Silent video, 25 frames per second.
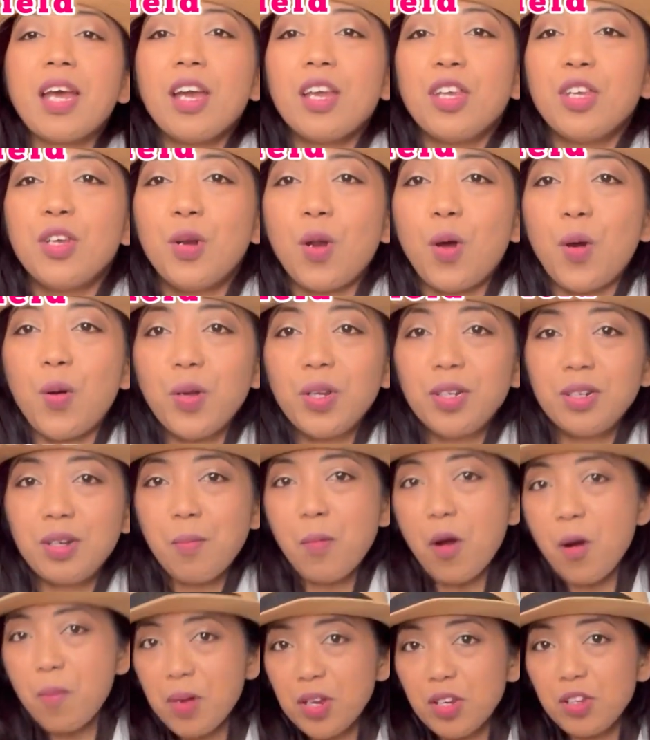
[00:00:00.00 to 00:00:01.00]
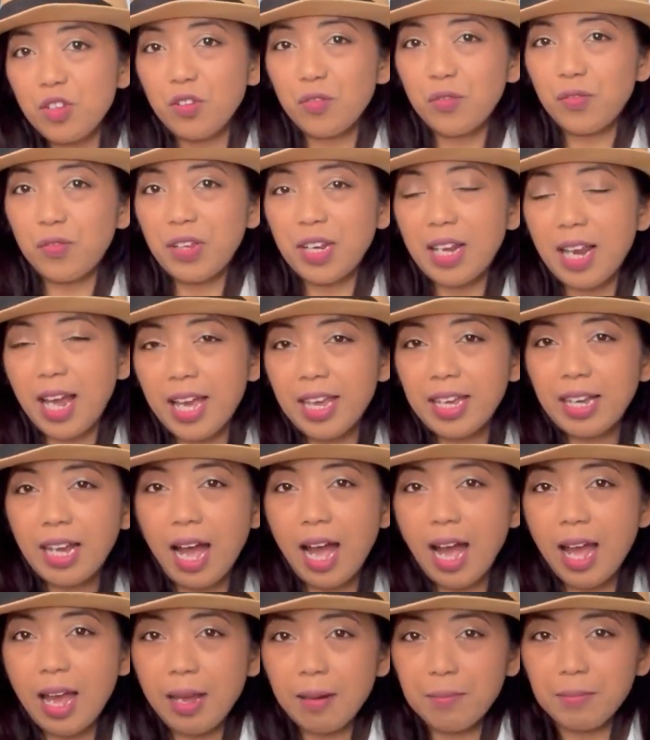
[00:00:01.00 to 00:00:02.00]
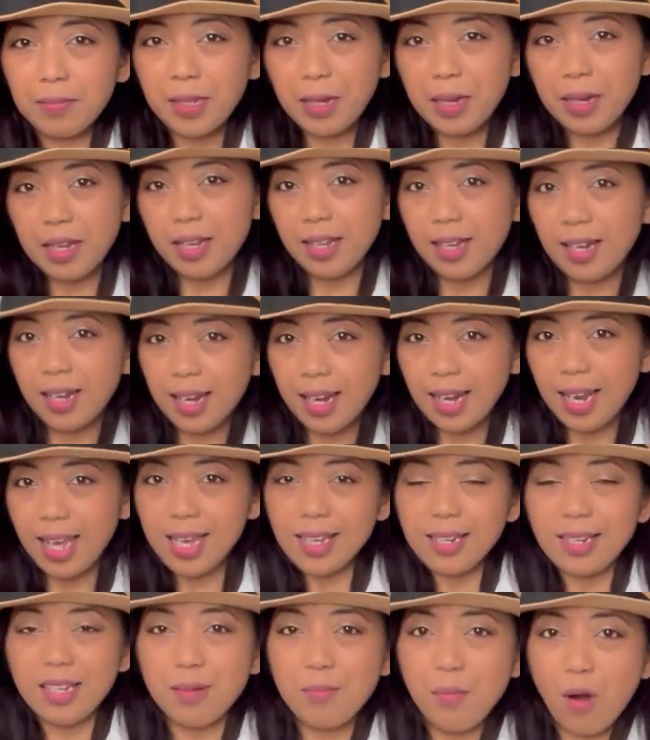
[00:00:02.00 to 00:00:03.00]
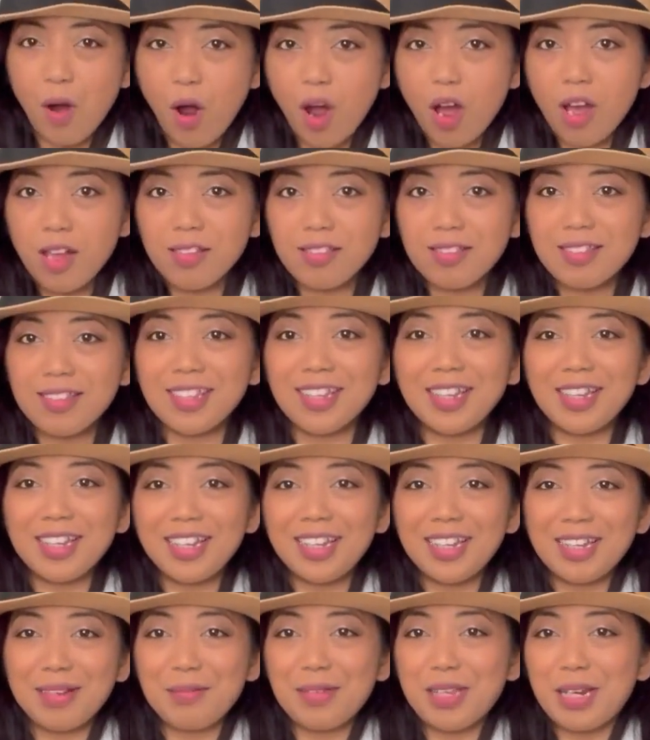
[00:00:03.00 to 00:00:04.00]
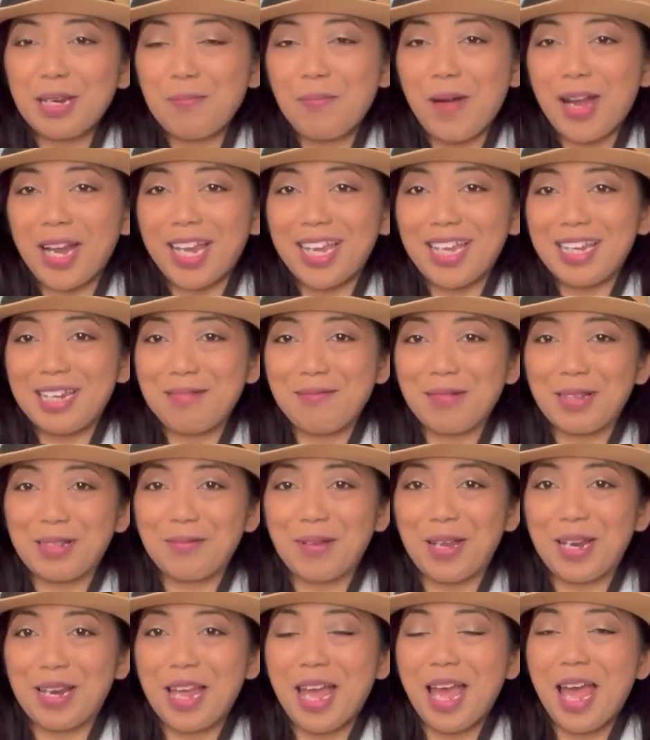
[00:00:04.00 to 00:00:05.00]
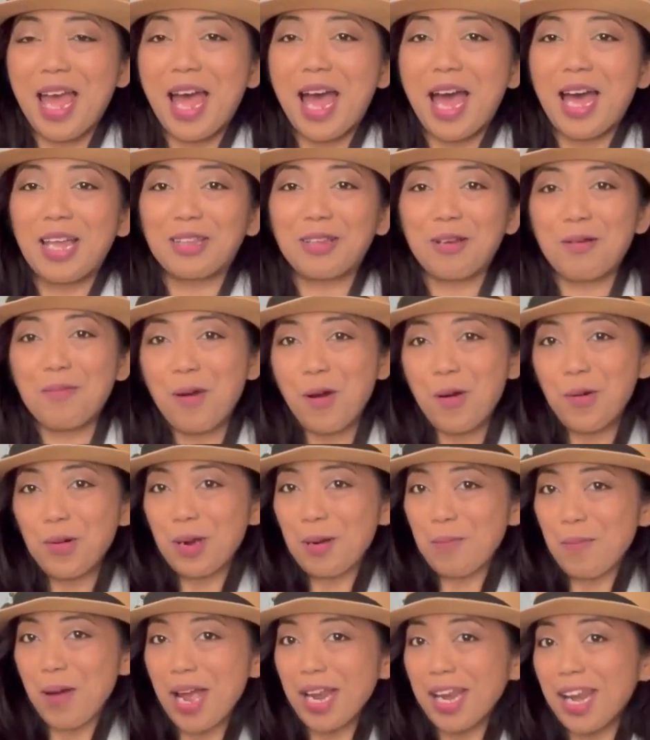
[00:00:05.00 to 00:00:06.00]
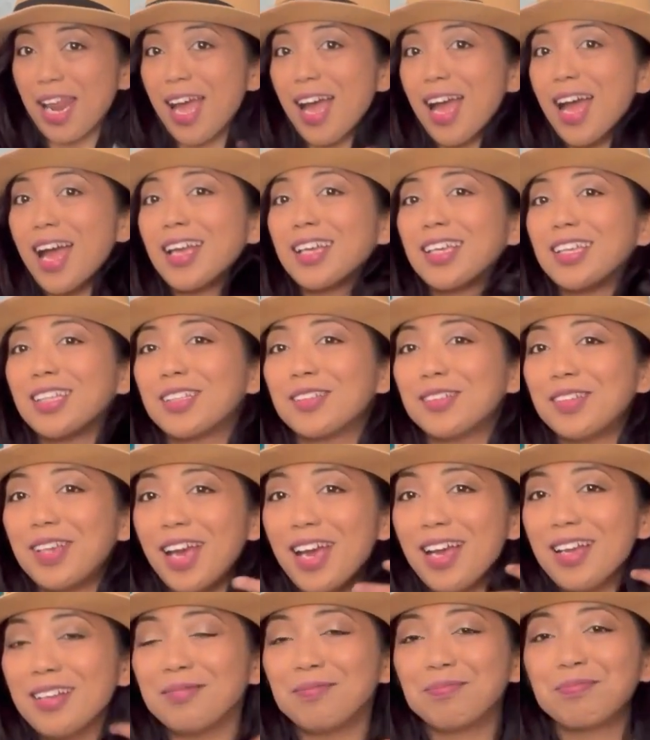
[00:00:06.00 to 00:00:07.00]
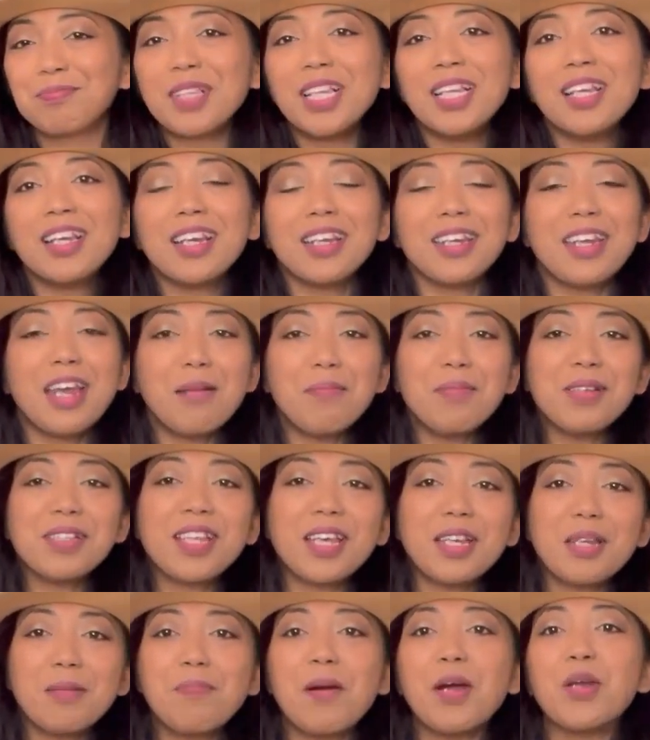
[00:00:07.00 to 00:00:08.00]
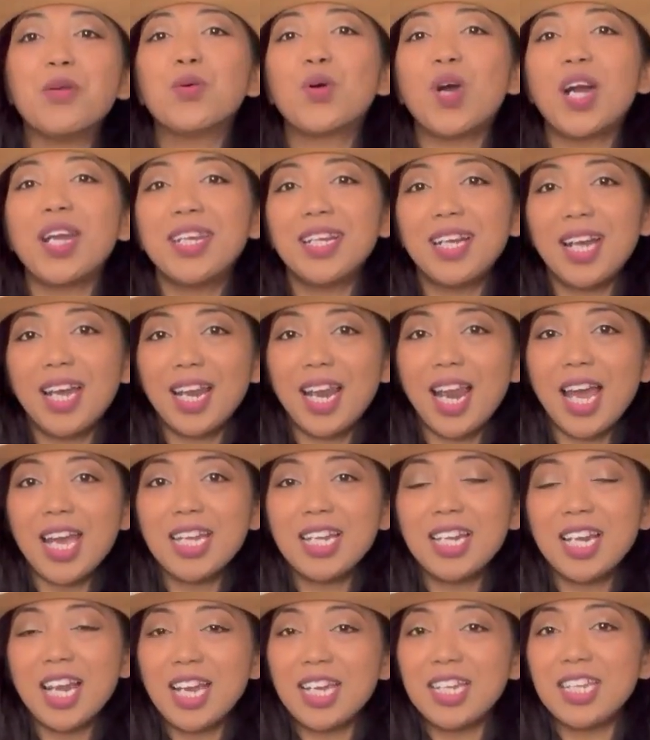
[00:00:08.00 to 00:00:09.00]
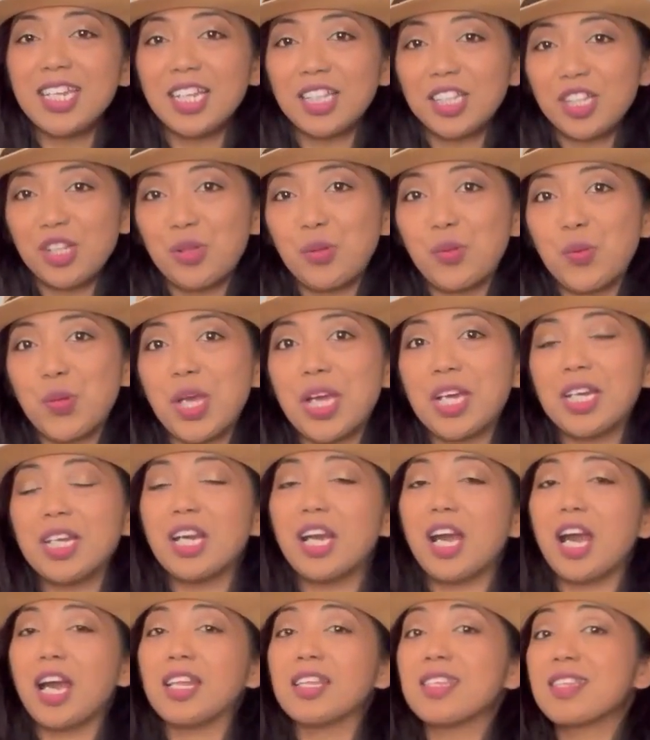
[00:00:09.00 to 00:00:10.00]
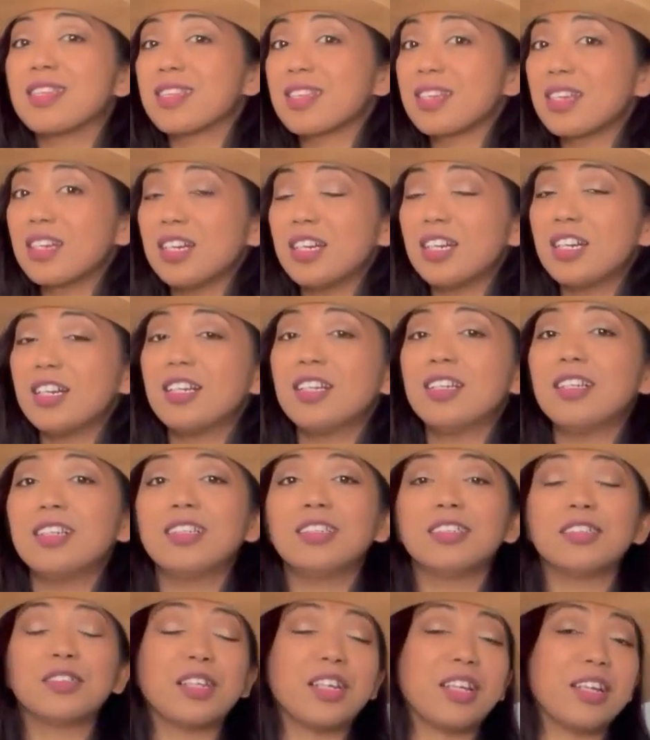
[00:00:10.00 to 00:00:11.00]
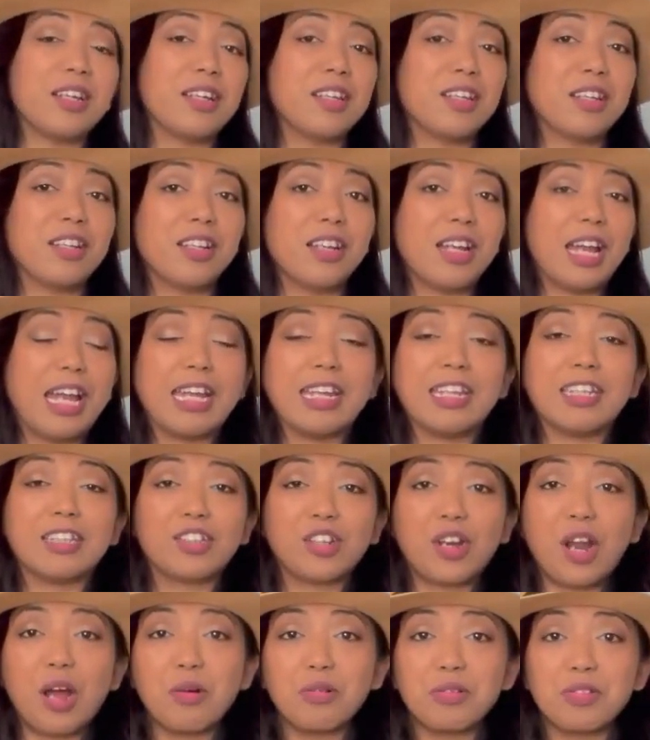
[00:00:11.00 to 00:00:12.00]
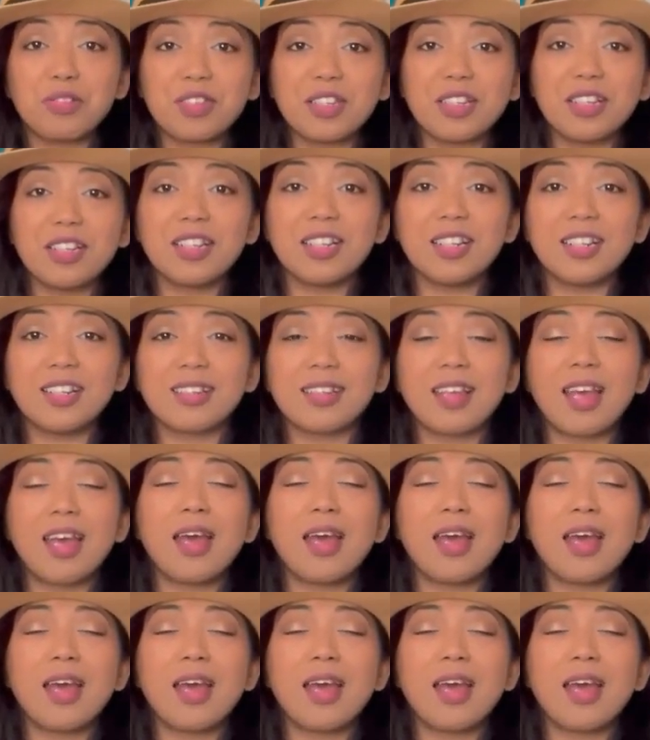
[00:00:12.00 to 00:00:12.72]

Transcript: you know, the moment you feel like I am the lady boss, jadi pakai ini, teman-teman. Atau mau kemana gitu ya dan bisa dipadukan dengan lain-lainnya tentunya dengan skirt, uh, any trousers,